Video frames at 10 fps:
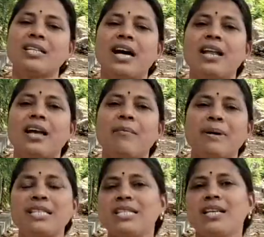చాలా
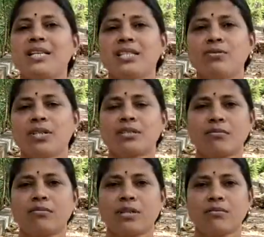మంచిగా రిసీవ్
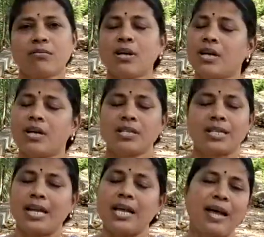చేసుకుంటారు
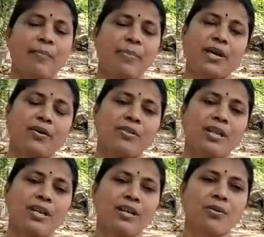చాలా హ్యాపీగా
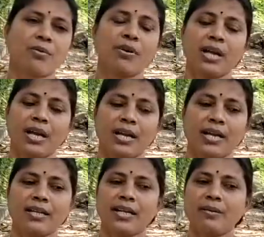ఉంది నాకు
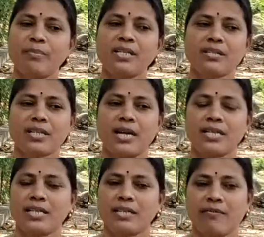నేను ట్రీట్మెంట్
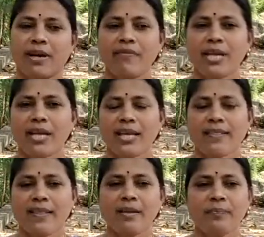స్టార్ట్ చేసి వన్ వీక్
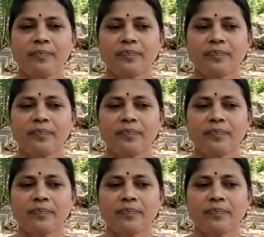అయింది